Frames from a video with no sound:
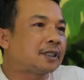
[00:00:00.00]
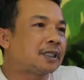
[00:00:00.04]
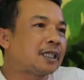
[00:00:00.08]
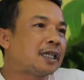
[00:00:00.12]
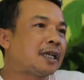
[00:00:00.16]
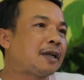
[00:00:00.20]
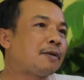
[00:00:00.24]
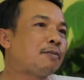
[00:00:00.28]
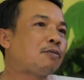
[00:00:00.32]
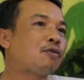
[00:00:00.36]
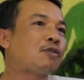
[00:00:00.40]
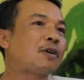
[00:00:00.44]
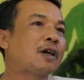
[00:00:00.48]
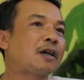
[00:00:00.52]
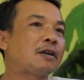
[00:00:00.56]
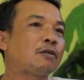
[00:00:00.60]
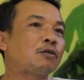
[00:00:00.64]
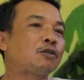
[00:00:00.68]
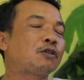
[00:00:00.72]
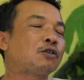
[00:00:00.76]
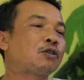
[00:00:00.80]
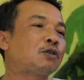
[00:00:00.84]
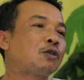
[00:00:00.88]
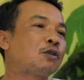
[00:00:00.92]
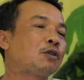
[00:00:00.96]
Dia ya,
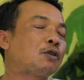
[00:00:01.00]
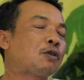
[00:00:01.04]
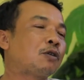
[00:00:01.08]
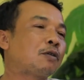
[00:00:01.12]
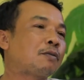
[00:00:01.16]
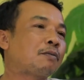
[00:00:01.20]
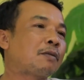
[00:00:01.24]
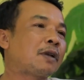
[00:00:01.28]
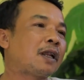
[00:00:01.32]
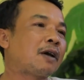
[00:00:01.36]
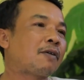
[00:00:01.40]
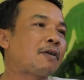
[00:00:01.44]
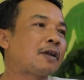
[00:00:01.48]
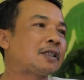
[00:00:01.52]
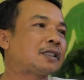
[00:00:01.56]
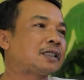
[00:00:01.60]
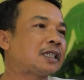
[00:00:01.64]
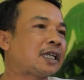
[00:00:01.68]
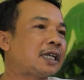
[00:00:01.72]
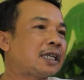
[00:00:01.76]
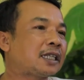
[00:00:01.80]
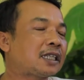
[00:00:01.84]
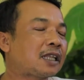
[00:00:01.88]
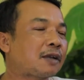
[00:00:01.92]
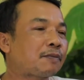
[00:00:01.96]
bukan untuk melawan
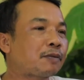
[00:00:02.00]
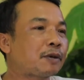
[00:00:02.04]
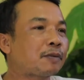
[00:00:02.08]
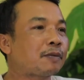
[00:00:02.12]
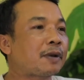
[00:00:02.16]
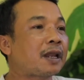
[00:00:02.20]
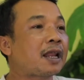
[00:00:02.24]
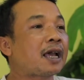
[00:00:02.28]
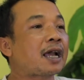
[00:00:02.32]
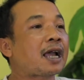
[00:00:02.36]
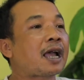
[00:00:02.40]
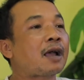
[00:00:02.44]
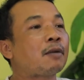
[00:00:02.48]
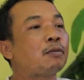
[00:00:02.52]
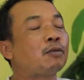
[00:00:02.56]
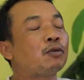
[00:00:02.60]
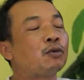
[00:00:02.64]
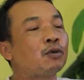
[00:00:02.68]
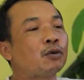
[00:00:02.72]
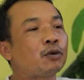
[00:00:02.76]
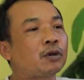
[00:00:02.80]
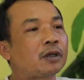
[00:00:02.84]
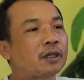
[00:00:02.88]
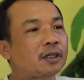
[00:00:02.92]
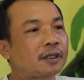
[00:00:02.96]
saya tapi malah
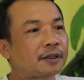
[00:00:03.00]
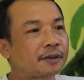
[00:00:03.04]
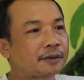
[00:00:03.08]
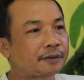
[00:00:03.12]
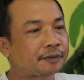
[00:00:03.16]
kabur.